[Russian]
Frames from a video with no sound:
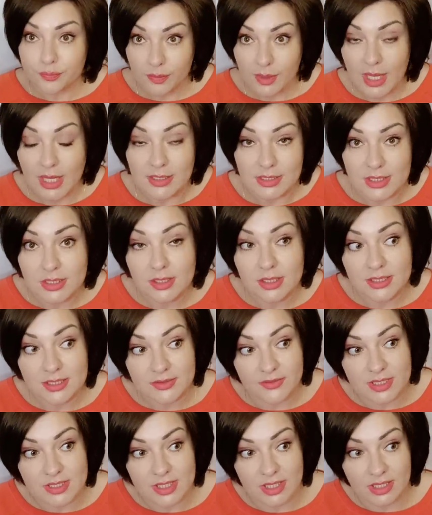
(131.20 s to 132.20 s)
делали свои
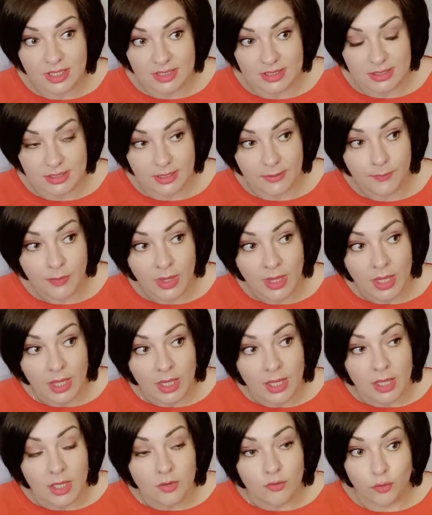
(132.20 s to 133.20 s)
заказы, да.
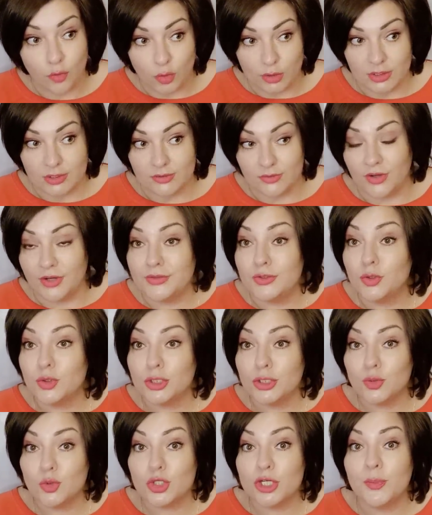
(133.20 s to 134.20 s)
Вот, во вторник
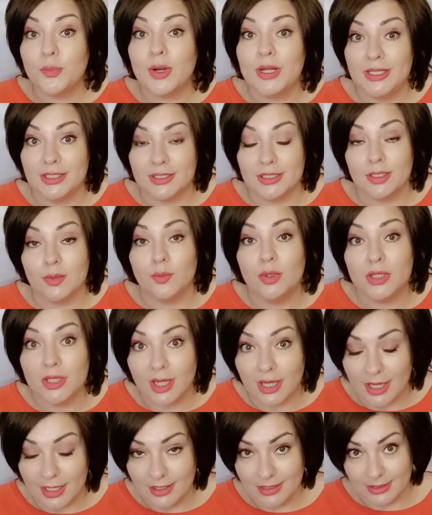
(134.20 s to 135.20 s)
уже палетка
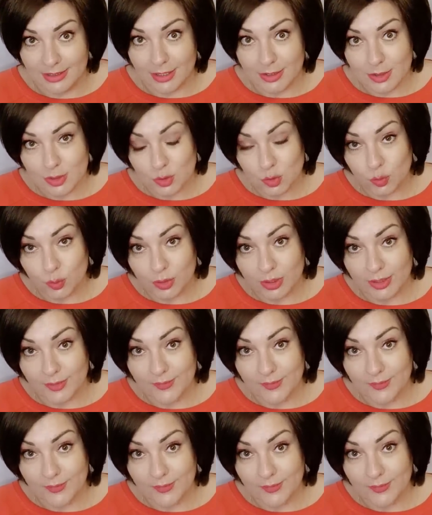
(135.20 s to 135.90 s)
была доступна,